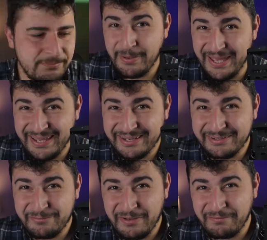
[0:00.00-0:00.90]

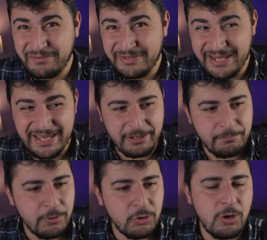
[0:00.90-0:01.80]
per farvi vedere
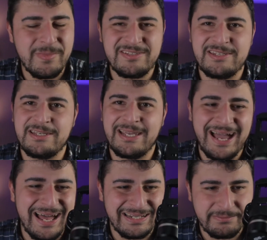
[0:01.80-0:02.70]
un po' come si
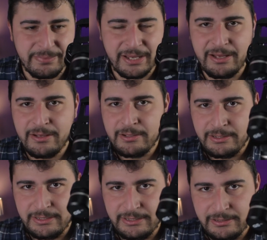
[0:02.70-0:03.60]
calibra
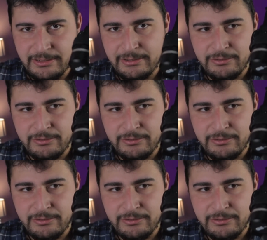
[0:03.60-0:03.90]
il,